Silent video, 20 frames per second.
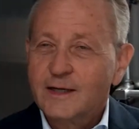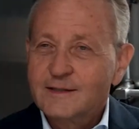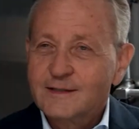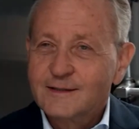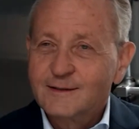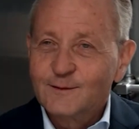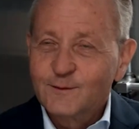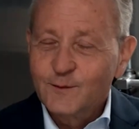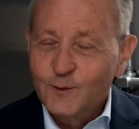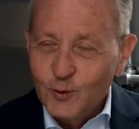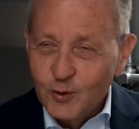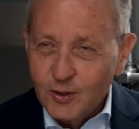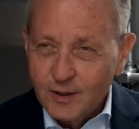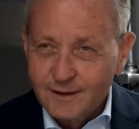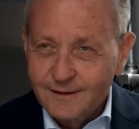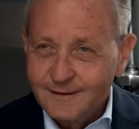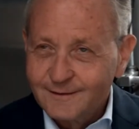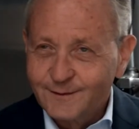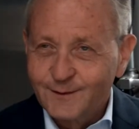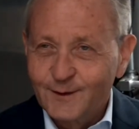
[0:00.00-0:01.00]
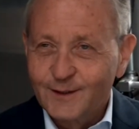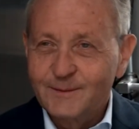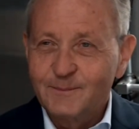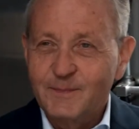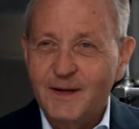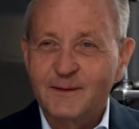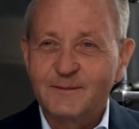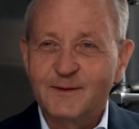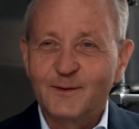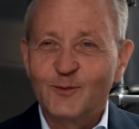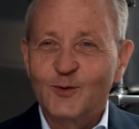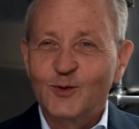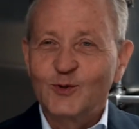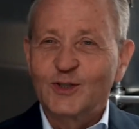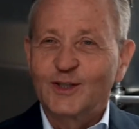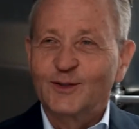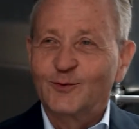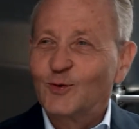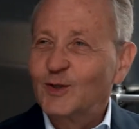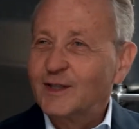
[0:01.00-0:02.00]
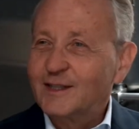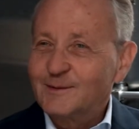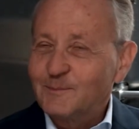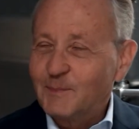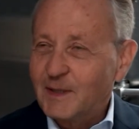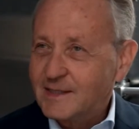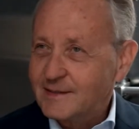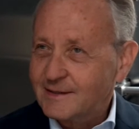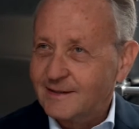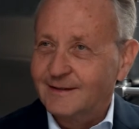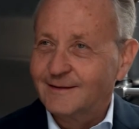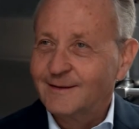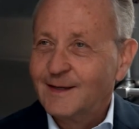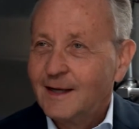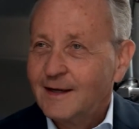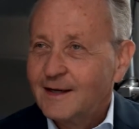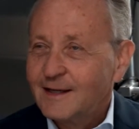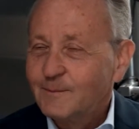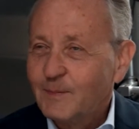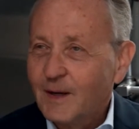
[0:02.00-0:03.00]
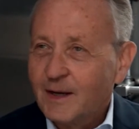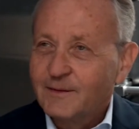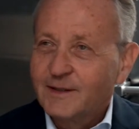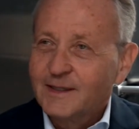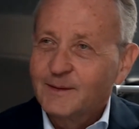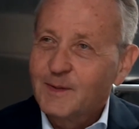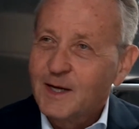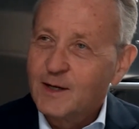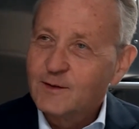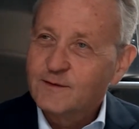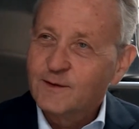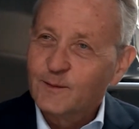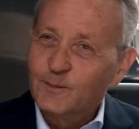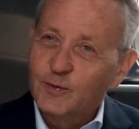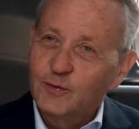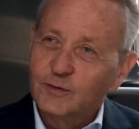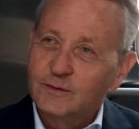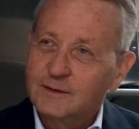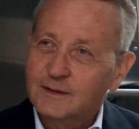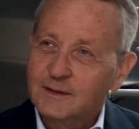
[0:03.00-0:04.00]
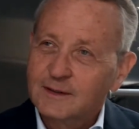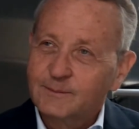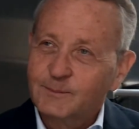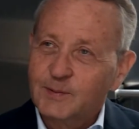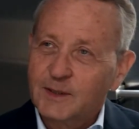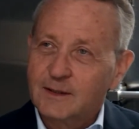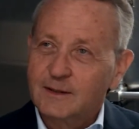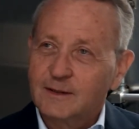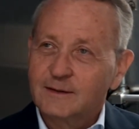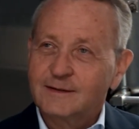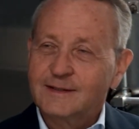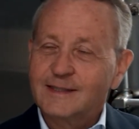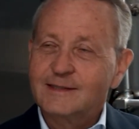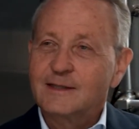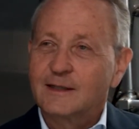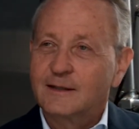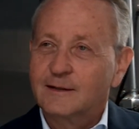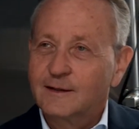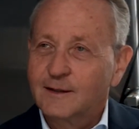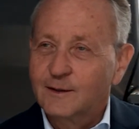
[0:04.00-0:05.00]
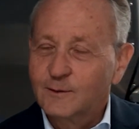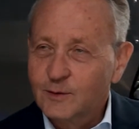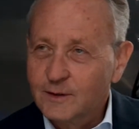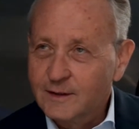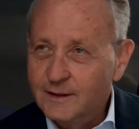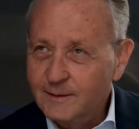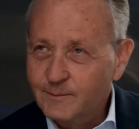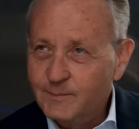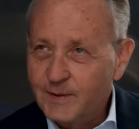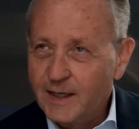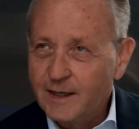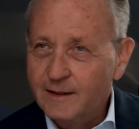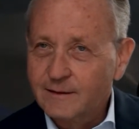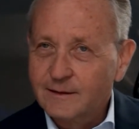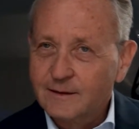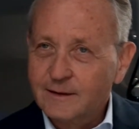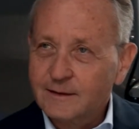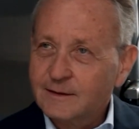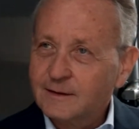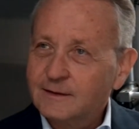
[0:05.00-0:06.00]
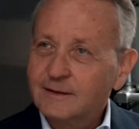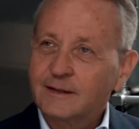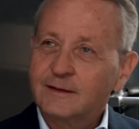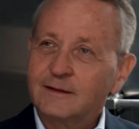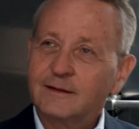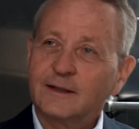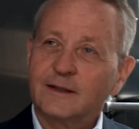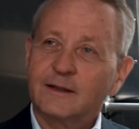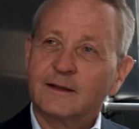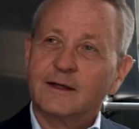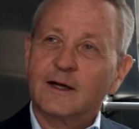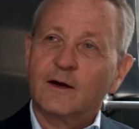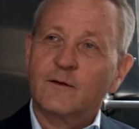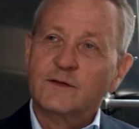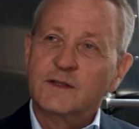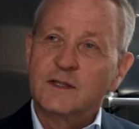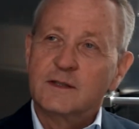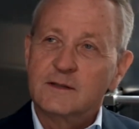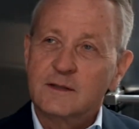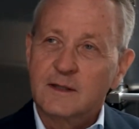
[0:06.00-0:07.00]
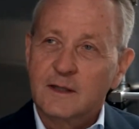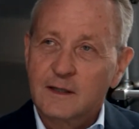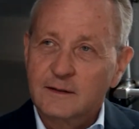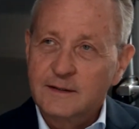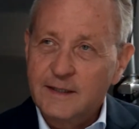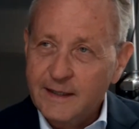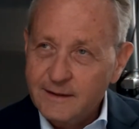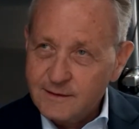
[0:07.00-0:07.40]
erstens für, für die BayFa wünsche ich nur das Beste. Ich bleibe dem Haus verbunden. Ich bin ja designiert oder geplant, äh, in den Aufsichtsrat